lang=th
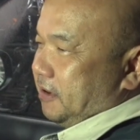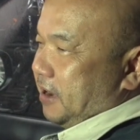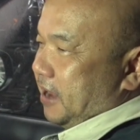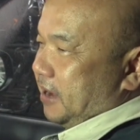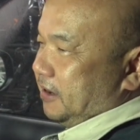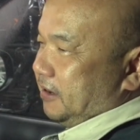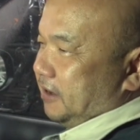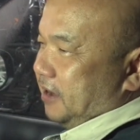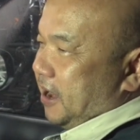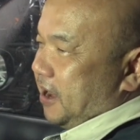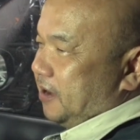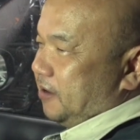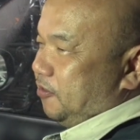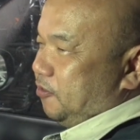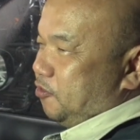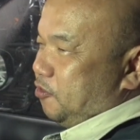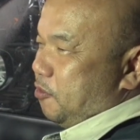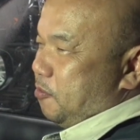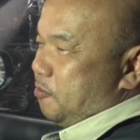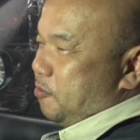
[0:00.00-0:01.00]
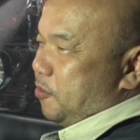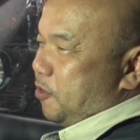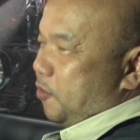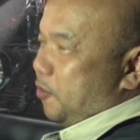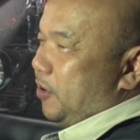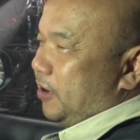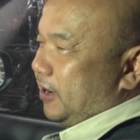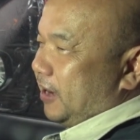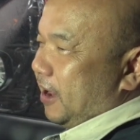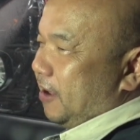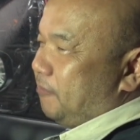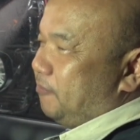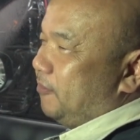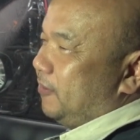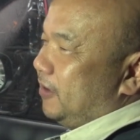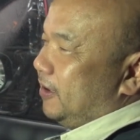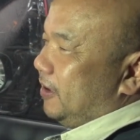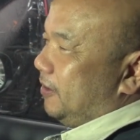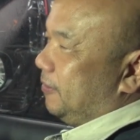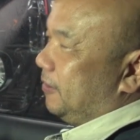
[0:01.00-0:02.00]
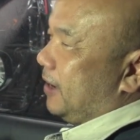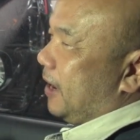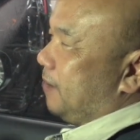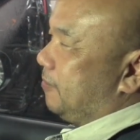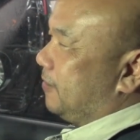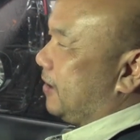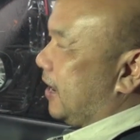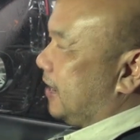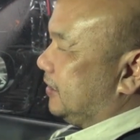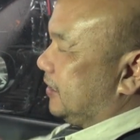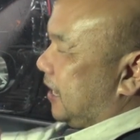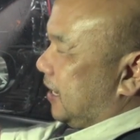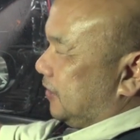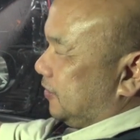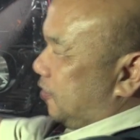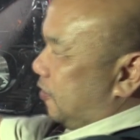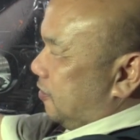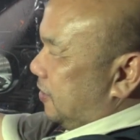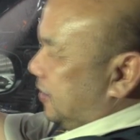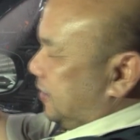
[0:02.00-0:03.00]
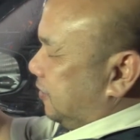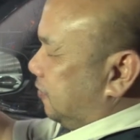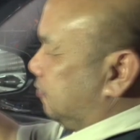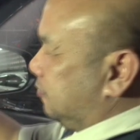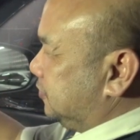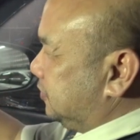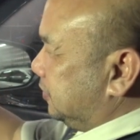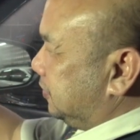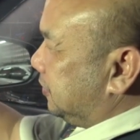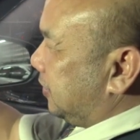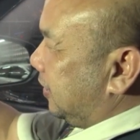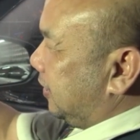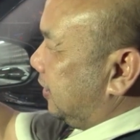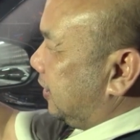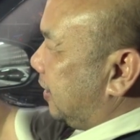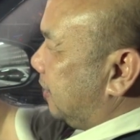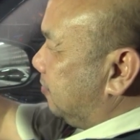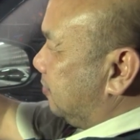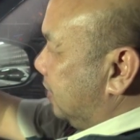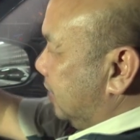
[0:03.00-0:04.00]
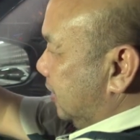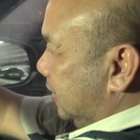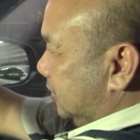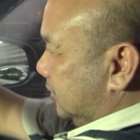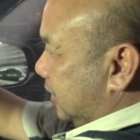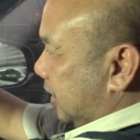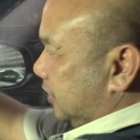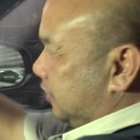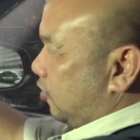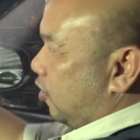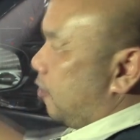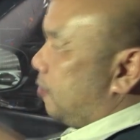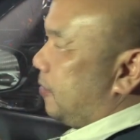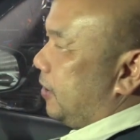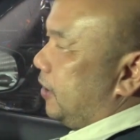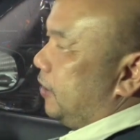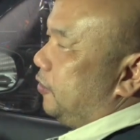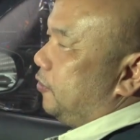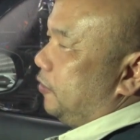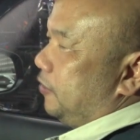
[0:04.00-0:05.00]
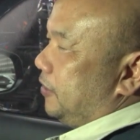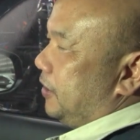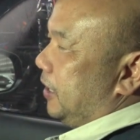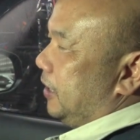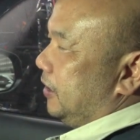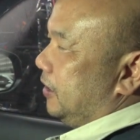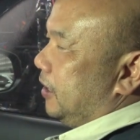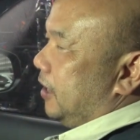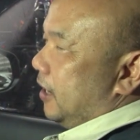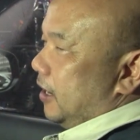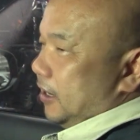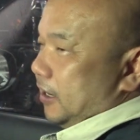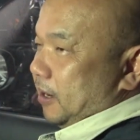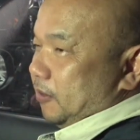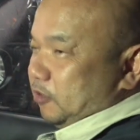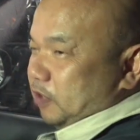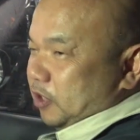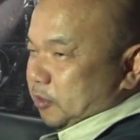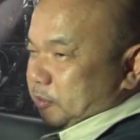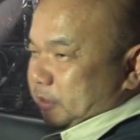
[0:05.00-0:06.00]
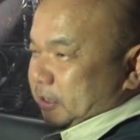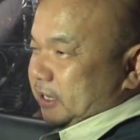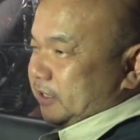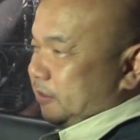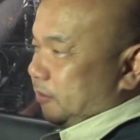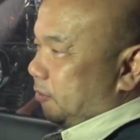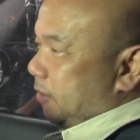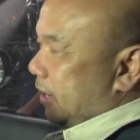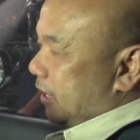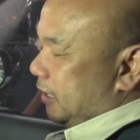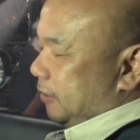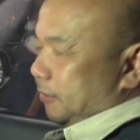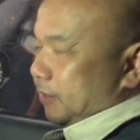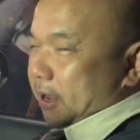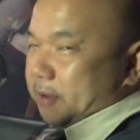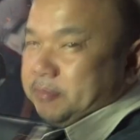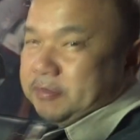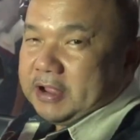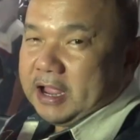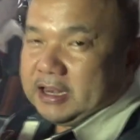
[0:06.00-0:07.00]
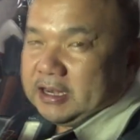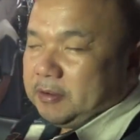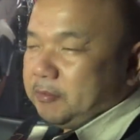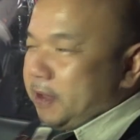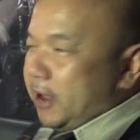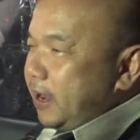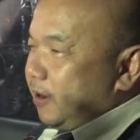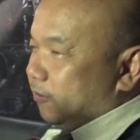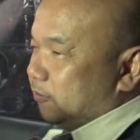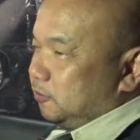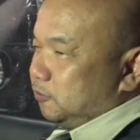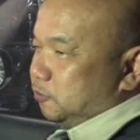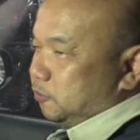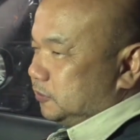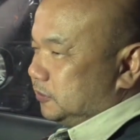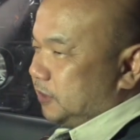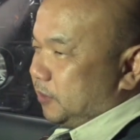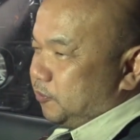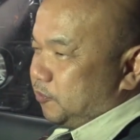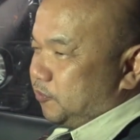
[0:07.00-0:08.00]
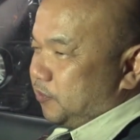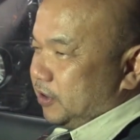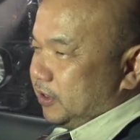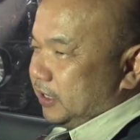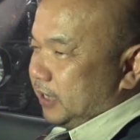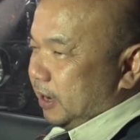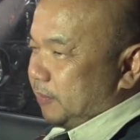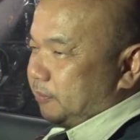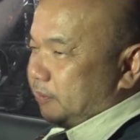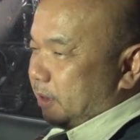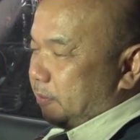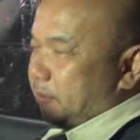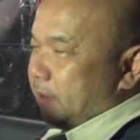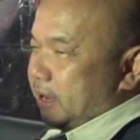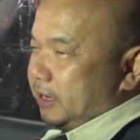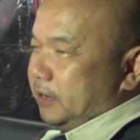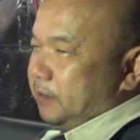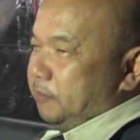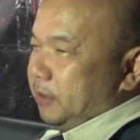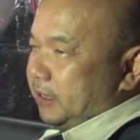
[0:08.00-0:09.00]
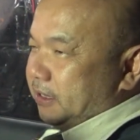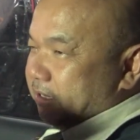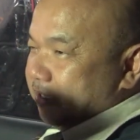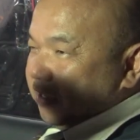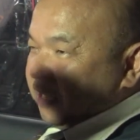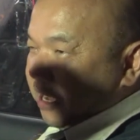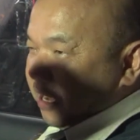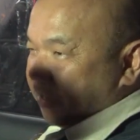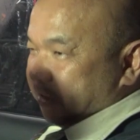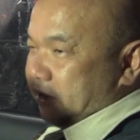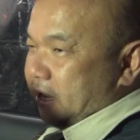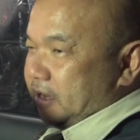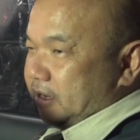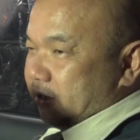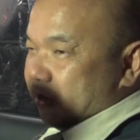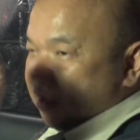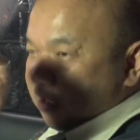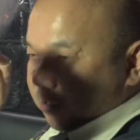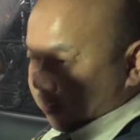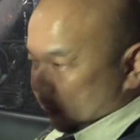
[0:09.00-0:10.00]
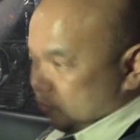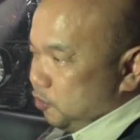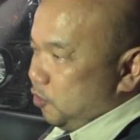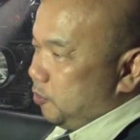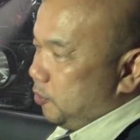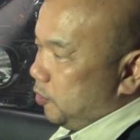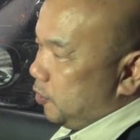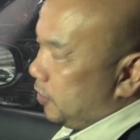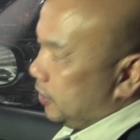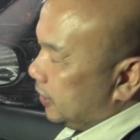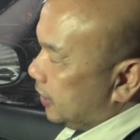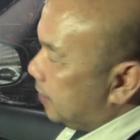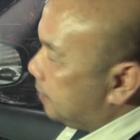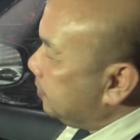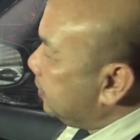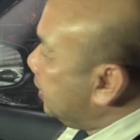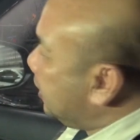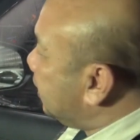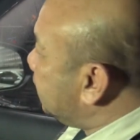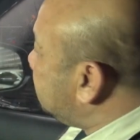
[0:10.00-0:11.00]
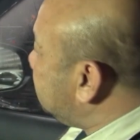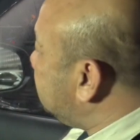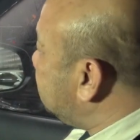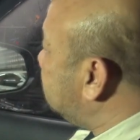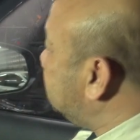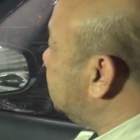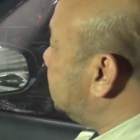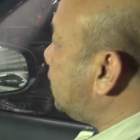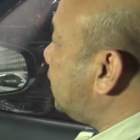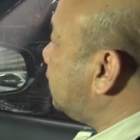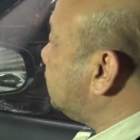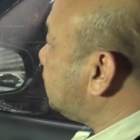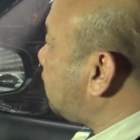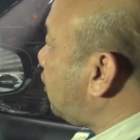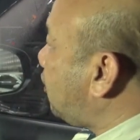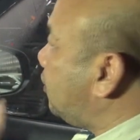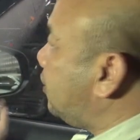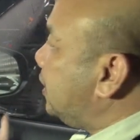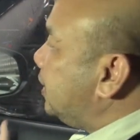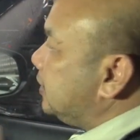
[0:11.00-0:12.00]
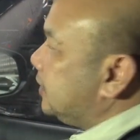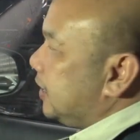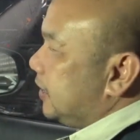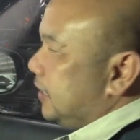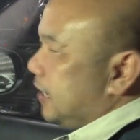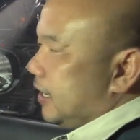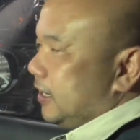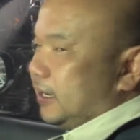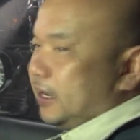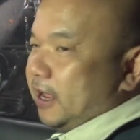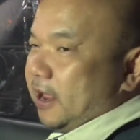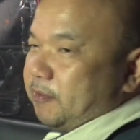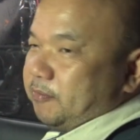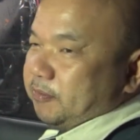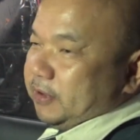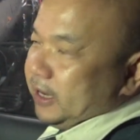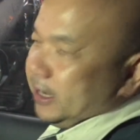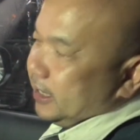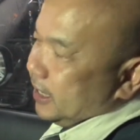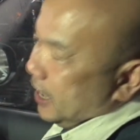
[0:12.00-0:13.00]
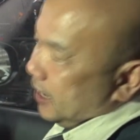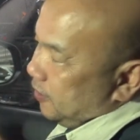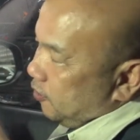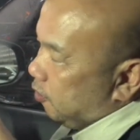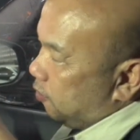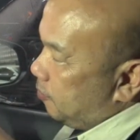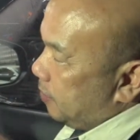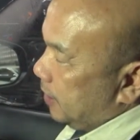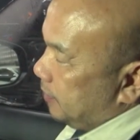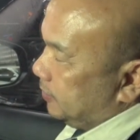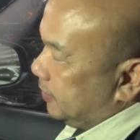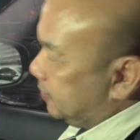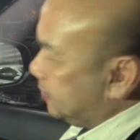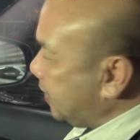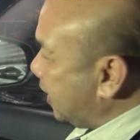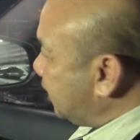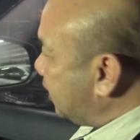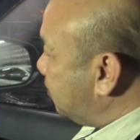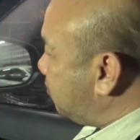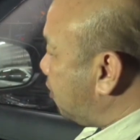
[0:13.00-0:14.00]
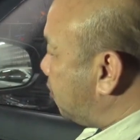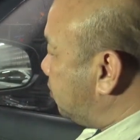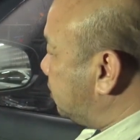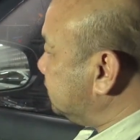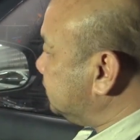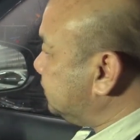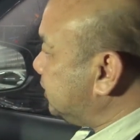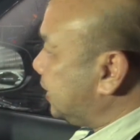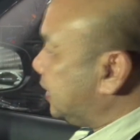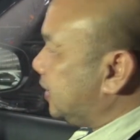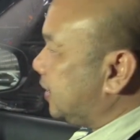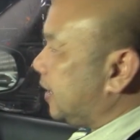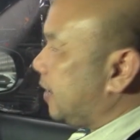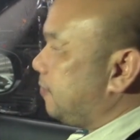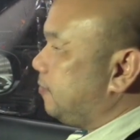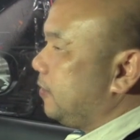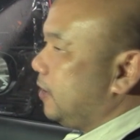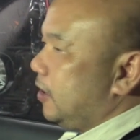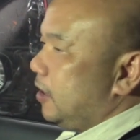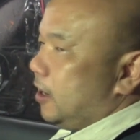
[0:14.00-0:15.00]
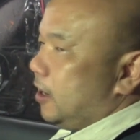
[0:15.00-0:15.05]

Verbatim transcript: หนักแน่นนุ่มนวลนะครับนะครับ การถ่ายทอดเกของชินตีนะครับ ถ่ายทอดมาได้โดดเด่น แล้วที่ประเด็นสำคัญเนี่ยครับการทำงานของตัวซับเฟอร์นะครับทำงานได้เบสที่หนักแน่นและนุ่มนวลนะครับนี่คือขั้นตอนและเทคนิคนะครับในการออกแบบติดตั้งระบบเครื่องเสียงนะครับ